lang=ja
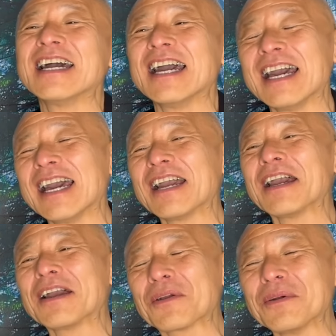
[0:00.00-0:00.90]

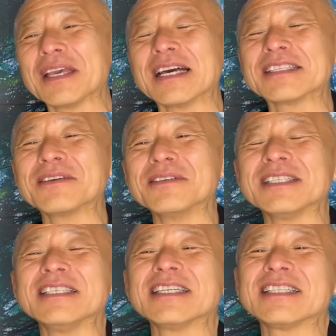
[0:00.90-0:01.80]
えー、今夜掃
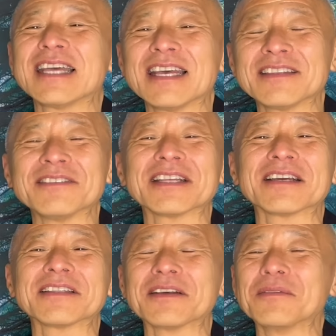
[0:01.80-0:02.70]
除に来てって言ってる
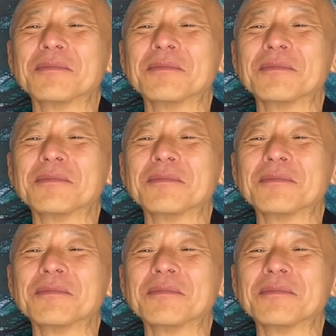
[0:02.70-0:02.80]
けど、